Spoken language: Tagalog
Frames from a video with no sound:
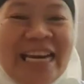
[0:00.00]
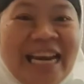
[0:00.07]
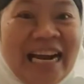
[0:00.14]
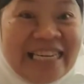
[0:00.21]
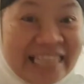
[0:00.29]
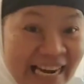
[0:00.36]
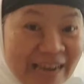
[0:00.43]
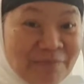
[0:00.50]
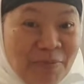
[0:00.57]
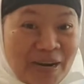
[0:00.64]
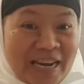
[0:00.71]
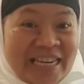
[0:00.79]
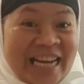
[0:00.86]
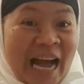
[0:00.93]
dagdagan
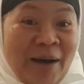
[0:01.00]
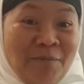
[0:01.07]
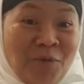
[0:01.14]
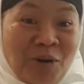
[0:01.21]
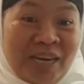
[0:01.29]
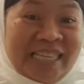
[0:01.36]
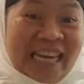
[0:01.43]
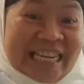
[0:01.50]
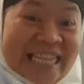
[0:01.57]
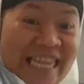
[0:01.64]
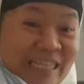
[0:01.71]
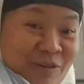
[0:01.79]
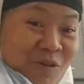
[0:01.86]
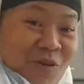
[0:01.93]
pa ng amoy sa
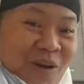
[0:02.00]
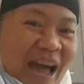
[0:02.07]
dito,